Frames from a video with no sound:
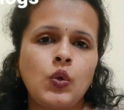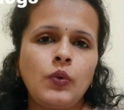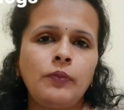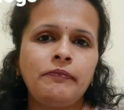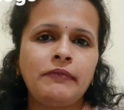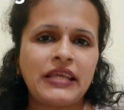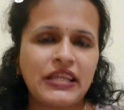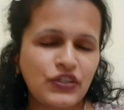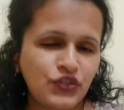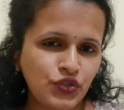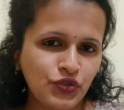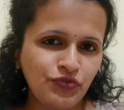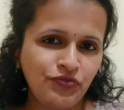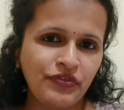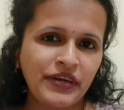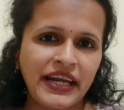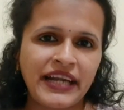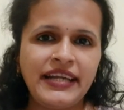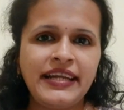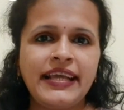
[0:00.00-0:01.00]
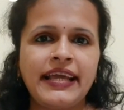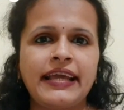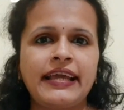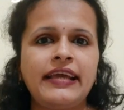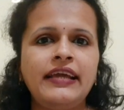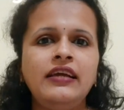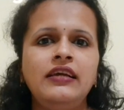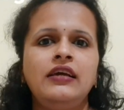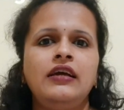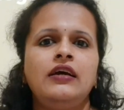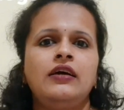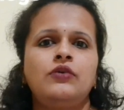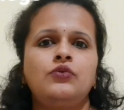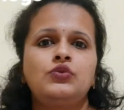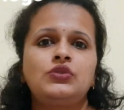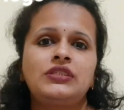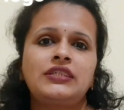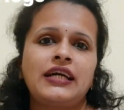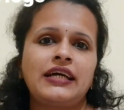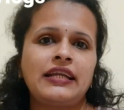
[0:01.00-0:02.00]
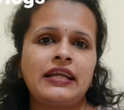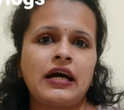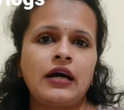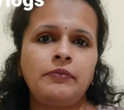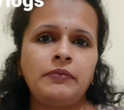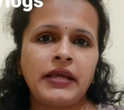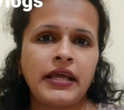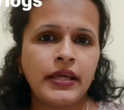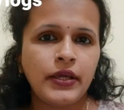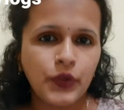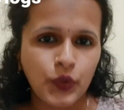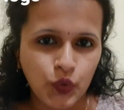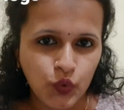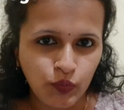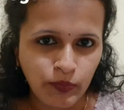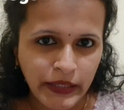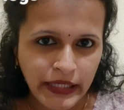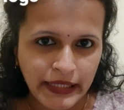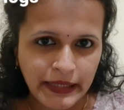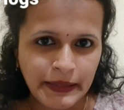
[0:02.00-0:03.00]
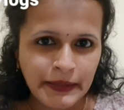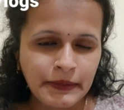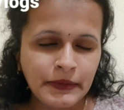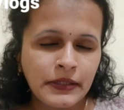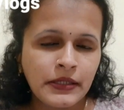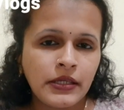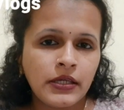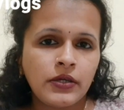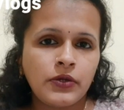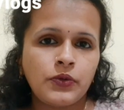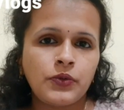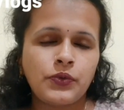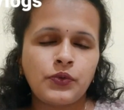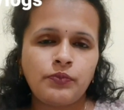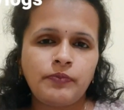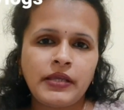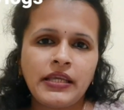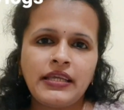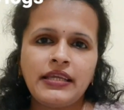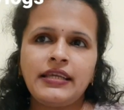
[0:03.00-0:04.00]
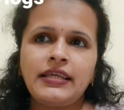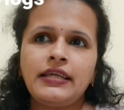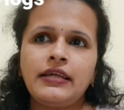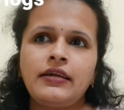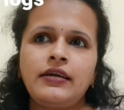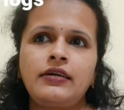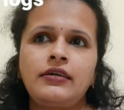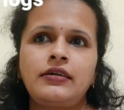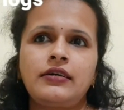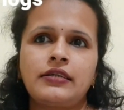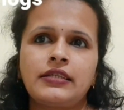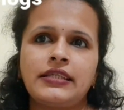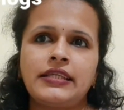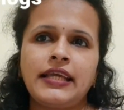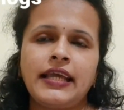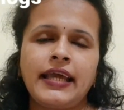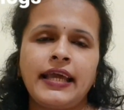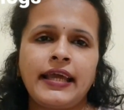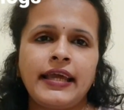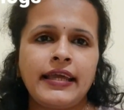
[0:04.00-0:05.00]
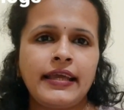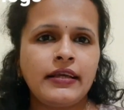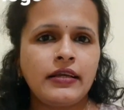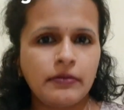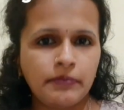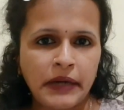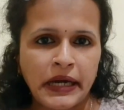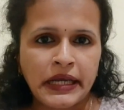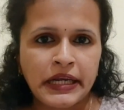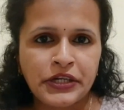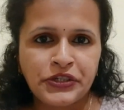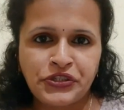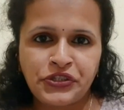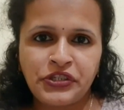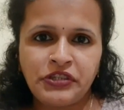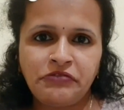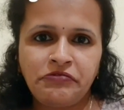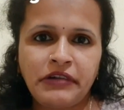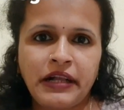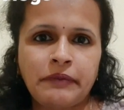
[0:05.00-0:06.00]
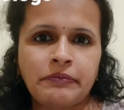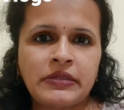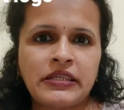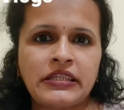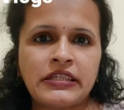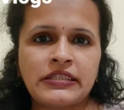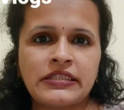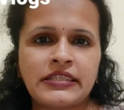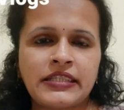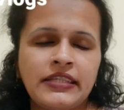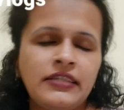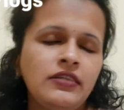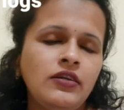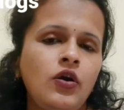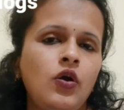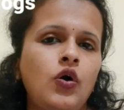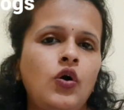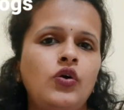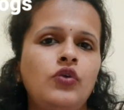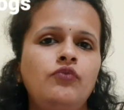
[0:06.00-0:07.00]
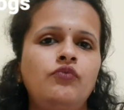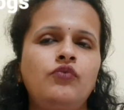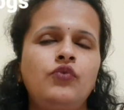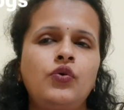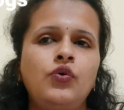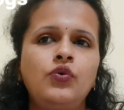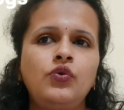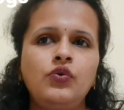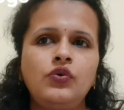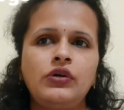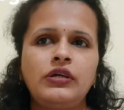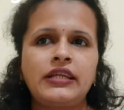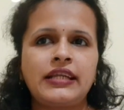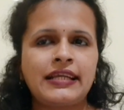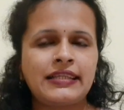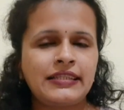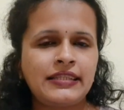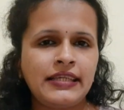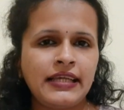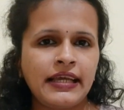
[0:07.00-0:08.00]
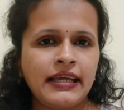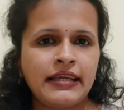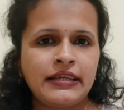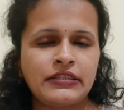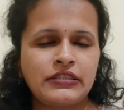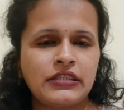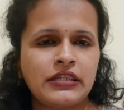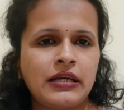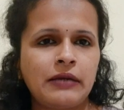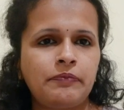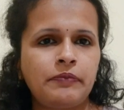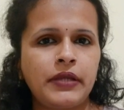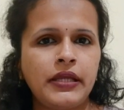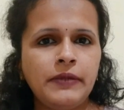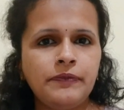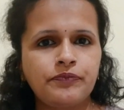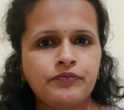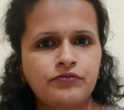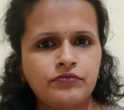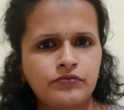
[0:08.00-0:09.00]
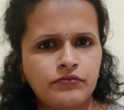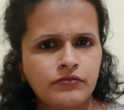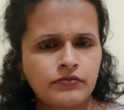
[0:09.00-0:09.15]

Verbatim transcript: तो मेरी जो फ्रेंड है उसका नाम है रूबी रूबी ये है एक महाराष्ट्रियन फैमिली से और वो रहती है एक जगह पे